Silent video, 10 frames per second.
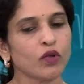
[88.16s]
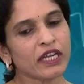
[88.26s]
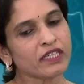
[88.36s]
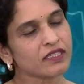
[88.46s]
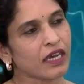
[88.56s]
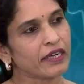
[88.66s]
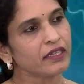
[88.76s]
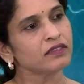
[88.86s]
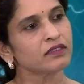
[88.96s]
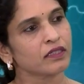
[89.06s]
ఓన్లీ
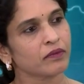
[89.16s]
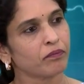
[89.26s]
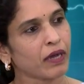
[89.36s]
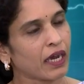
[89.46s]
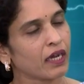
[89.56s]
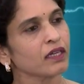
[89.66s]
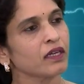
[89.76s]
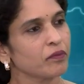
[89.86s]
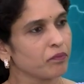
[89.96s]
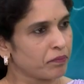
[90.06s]
సైడ్స్ బ్యాక్
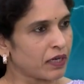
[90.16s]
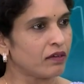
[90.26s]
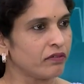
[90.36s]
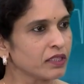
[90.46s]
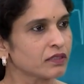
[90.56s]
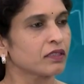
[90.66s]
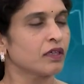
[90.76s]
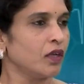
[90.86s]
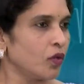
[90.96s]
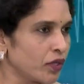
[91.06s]
పెల్విక్స్
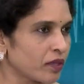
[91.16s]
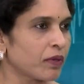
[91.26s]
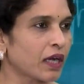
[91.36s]
లోయర్